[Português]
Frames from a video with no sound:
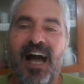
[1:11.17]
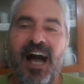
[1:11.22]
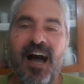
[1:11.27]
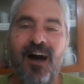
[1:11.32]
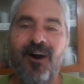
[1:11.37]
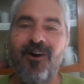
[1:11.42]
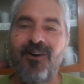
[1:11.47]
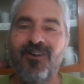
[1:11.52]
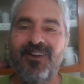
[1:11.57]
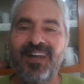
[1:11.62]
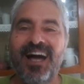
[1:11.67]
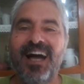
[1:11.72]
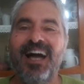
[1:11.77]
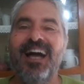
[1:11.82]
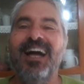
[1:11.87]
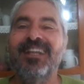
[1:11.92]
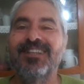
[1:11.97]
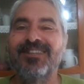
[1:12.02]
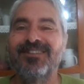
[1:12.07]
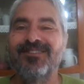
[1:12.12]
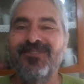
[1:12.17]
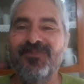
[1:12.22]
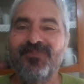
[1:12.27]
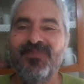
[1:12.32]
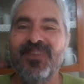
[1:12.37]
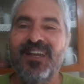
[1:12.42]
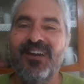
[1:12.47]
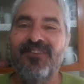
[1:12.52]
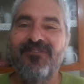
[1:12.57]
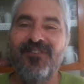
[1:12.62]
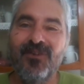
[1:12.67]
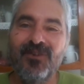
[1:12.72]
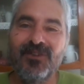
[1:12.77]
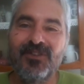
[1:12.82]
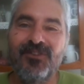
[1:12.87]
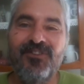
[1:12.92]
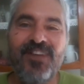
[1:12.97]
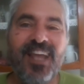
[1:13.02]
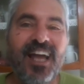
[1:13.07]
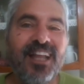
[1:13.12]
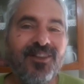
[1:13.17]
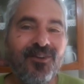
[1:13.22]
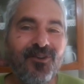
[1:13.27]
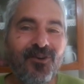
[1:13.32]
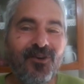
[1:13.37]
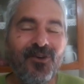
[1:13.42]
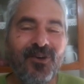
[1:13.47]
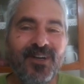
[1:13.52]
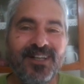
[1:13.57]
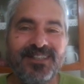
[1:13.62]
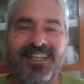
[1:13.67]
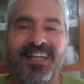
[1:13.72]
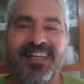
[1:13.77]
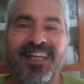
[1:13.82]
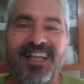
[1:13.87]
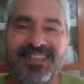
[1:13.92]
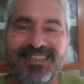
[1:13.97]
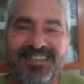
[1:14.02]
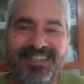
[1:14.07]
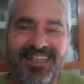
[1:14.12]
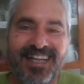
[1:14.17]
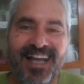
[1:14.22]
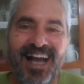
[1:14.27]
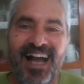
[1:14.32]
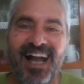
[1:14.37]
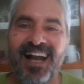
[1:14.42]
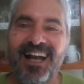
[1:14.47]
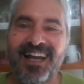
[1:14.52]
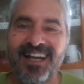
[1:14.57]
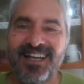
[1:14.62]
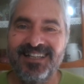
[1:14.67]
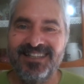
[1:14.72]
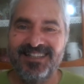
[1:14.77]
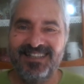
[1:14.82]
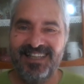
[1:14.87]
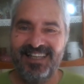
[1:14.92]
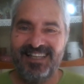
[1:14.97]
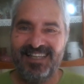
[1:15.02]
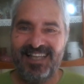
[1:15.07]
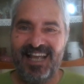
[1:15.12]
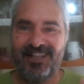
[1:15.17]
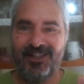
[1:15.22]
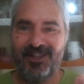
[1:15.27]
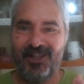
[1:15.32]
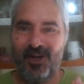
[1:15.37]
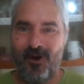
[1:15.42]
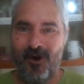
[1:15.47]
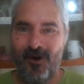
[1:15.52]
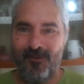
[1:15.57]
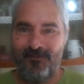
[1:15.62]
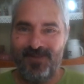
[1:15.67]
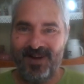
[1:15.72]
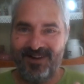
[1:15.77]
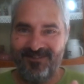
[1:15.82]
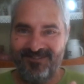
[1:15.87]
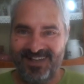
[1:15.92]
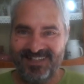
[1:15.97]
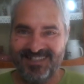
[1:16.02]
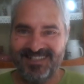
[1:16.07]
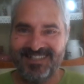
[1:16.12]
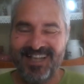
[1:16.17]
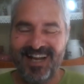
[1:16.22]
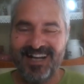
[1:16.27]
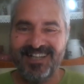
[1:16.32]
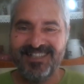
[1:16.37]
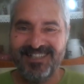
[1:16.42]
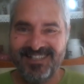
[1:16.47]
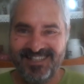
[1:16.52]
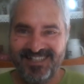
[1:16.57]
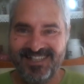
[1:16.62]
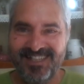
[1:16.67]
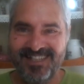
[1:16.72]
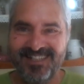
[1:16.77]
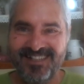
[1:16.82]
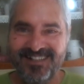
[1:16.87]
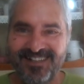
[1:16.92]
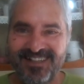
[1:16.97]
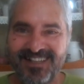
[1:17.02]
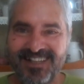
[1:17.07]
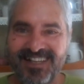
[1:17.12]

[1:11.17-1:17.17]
Ao lado vão os fiadores, aqueles que garantem que a tropa vá certinha.